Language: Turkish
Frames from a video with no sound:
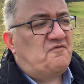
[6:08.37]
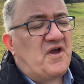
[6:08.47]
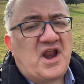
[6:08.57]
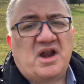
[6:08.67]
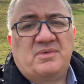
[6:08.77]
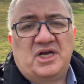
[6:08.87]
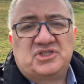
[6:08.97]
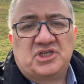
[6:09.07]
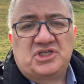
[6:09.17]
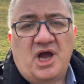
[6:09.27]

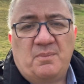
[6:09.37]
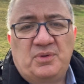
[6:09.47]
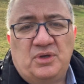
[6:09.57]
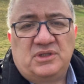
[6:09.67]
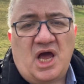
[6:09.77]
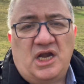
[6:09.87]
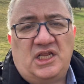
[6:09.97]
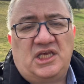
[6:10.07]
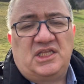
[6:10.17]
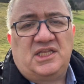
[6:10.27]
Fenerbahçe Şampiyonlar
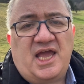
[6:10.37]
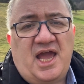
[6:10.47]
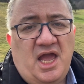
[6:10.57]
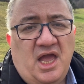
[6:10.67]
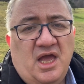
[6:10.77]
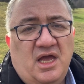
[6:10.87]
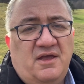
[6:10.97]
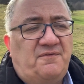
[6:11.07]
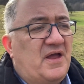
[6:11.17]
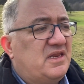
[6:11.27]
Ligi'nde
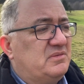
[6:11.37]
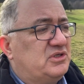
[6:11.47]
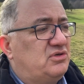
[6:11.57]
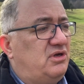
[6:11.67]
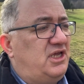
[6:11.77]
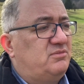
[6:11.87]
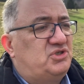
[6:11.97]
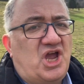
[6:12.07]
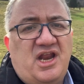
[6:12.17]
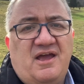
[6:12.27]
efendime söyleyeyim
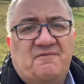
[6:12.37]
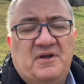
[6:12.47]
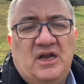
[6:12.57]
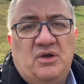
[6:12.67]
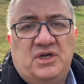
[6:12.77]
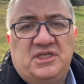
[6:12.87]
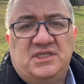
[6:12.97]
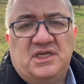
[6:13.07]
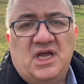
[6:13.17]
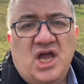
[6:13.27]
çeyrek final
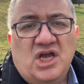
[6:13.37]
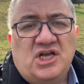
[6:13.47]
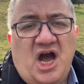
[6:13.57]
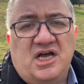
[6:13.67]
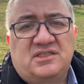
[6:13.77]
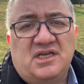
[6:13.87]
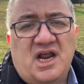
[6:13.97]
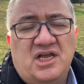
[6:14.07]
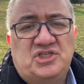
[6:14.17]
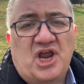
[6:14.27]
oynadı.
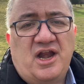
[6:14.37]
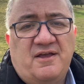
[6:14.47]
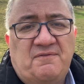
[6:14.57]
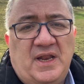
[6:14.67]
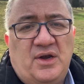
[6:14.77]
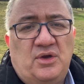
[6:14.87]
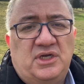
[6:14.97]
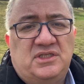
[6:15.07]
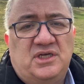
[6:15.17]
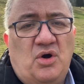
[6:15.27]
Galatasaray çeyrek final
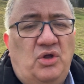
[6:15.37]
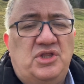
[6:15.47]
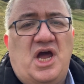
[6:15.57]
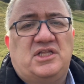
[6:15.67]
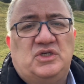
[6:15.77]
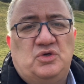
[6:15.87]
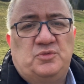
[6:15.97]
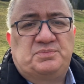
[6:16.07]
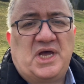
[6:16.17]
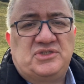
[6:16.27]
oynadı. Onlar da
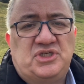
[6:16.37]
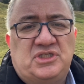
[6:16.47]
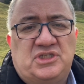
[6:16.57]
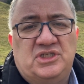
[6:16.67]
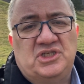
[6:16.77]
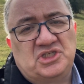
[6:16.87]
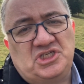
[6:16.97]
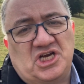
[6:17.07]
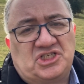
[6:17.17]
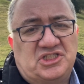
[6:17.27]
gruptan çıktı.
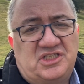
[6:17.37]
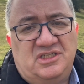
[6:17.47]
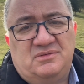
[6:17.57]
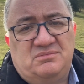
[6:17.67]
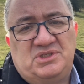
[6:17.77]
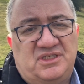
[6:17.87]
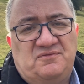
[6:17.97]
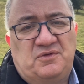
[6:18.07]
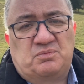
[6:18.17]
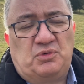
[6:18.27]
Yaşasın bizim
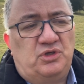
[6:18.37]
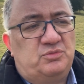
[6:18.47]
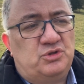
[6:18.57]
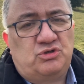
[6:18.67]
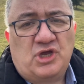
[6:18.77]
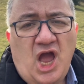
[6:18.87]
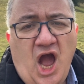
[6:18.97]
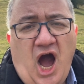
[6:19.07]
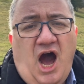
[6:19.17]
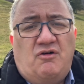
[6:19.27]
futbolumuz.
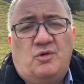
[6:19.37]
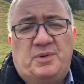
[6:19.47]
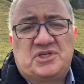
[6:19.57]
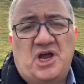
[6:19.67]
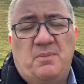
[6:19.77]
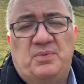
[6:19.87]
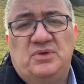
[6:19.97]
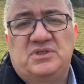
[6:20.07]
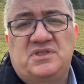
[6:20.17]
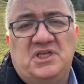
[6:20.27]
Avrupa
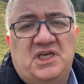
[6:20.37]
Şampiyonası'na